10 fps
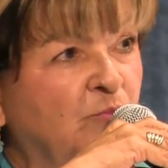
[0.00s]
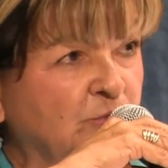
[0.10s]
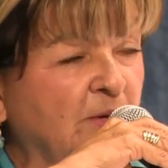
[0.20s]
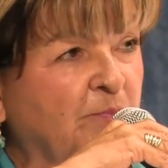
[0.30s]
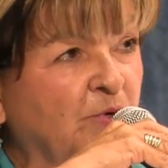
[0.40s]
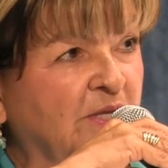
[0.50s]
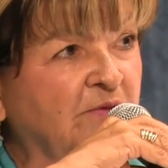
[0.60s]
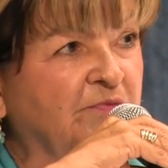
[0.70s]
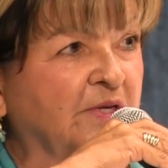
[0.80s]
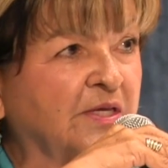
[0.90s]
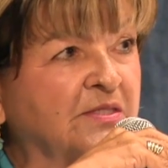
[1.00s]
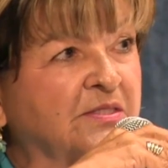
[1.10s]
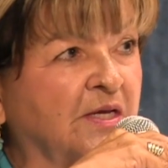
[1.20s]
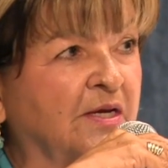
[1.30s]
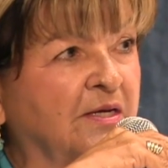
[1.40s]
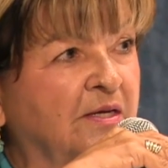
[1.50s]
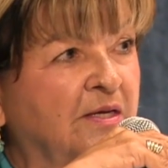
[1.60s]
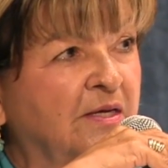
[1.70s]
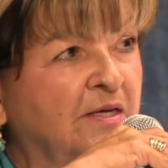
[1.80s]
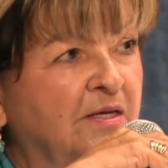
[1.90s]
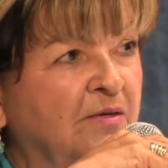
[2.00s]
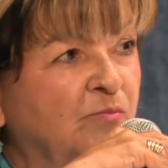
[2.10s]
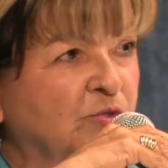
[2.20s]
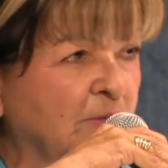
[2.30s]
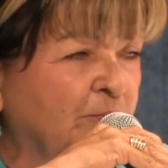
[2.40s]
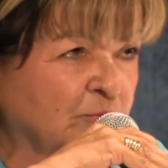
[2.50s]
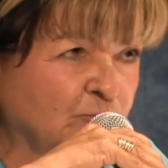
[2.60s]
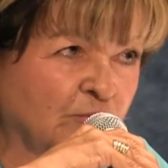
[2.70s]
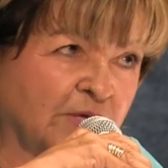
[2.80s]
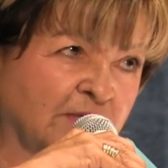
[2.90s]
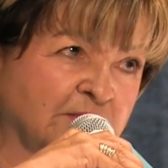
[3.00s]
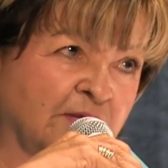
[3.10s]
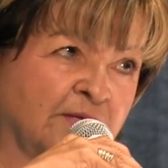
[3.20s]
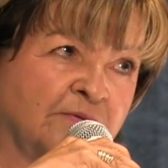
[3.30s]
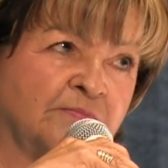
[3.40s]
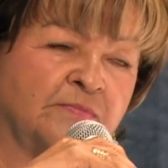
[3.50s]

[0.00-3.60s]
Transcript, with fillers: vota por la diferencia, vota por turquesa.